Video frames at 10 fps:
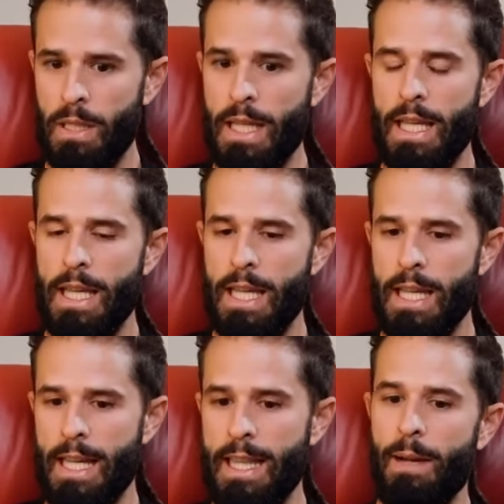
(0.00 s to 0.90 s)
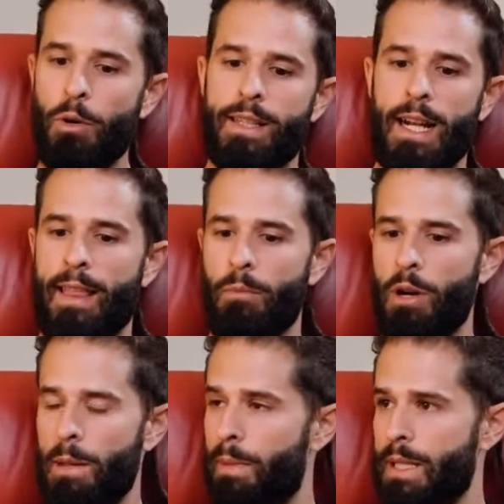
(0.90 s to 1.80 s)
Y, digamos que
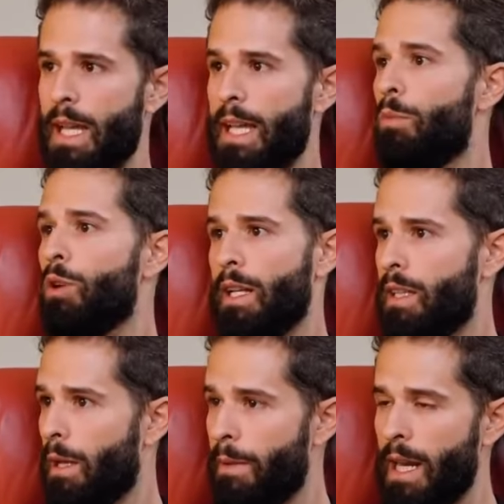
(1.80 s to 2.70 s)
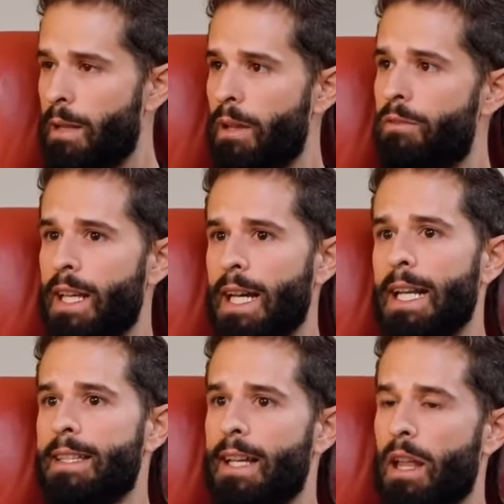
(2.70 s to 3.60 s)
trasladamos la empresa ahí, ¿no? porque también a nivel
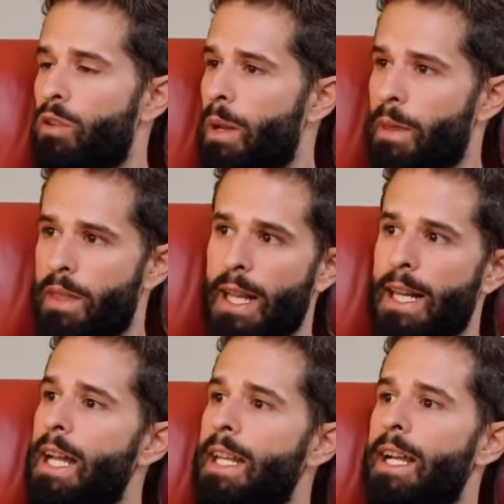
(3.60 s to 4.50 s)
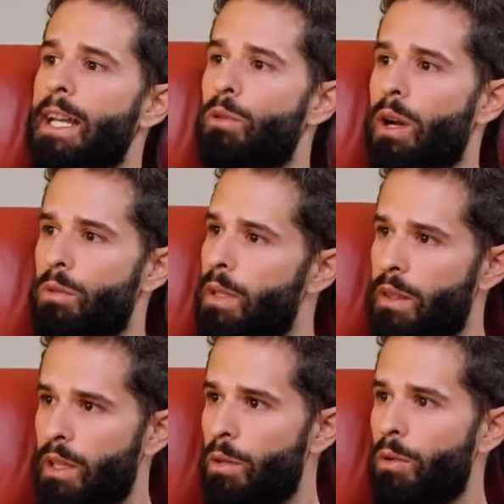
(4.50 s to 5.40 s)
fiscal está la zona especial canaria, que en lugar de un
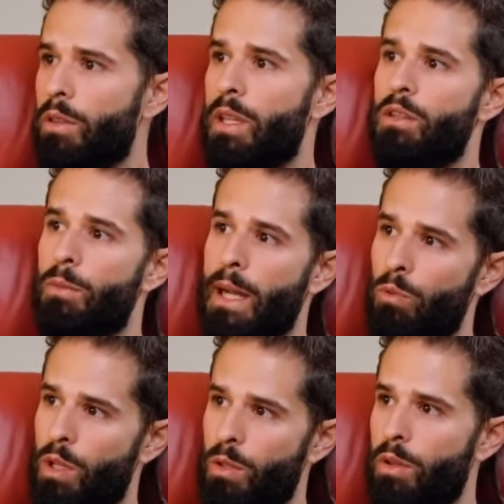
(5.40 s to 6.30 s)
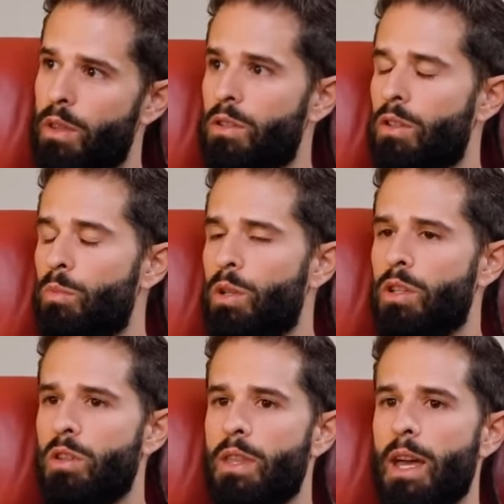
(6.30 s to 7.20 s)
25% paga un 4% de
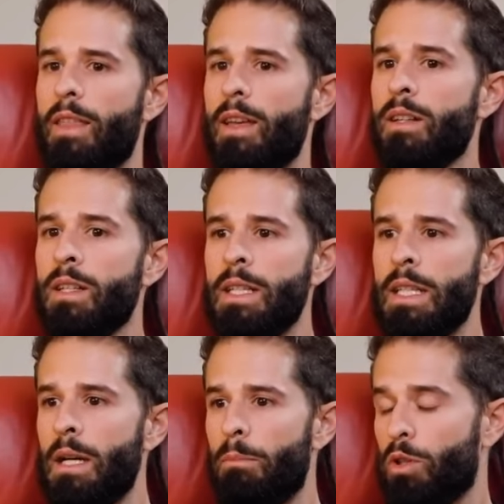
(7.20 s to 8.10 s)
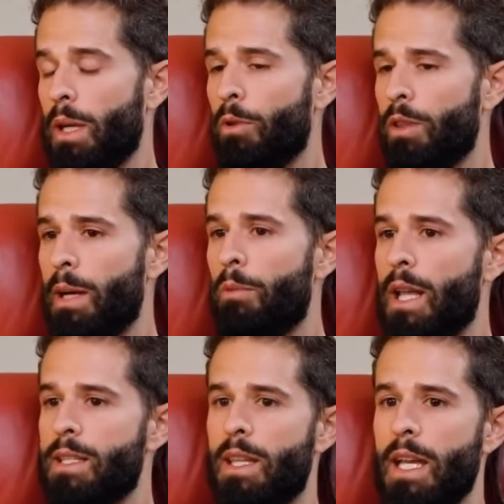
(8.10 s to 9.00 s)
impuestos a sociedades. Montamos digamos,
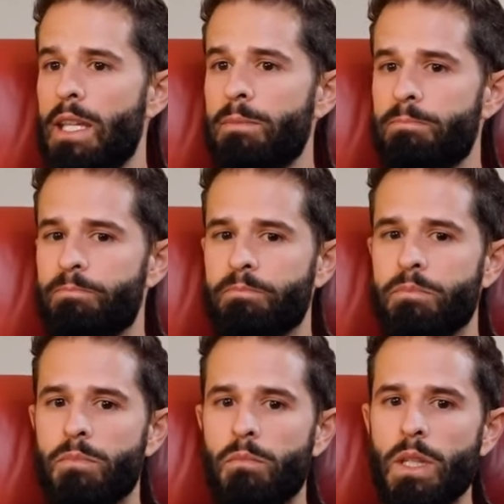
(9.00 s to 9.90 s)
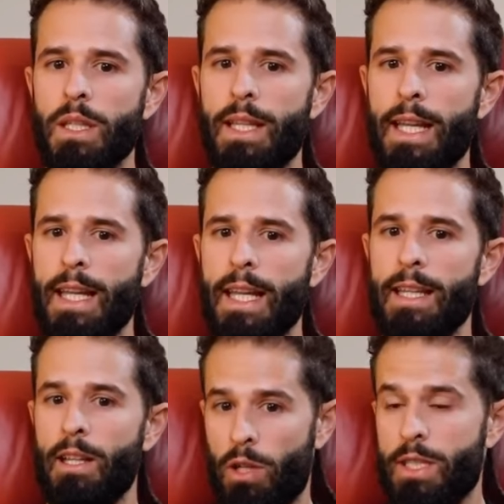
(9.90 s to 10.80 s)
la sede allí
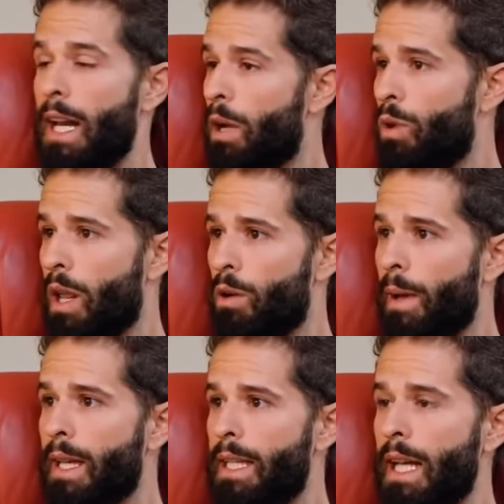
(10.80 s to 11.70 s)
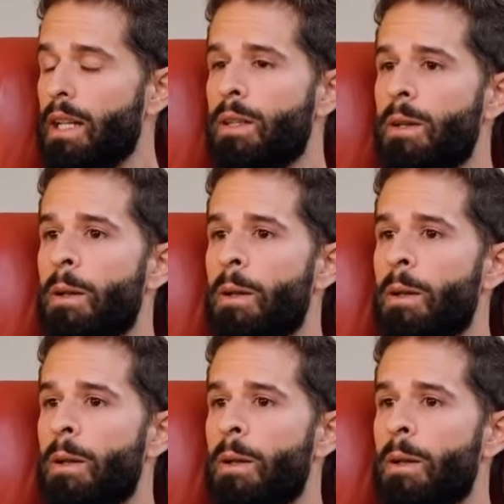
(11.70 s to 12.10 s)
de, lo que sería la Escuela Nómada Digital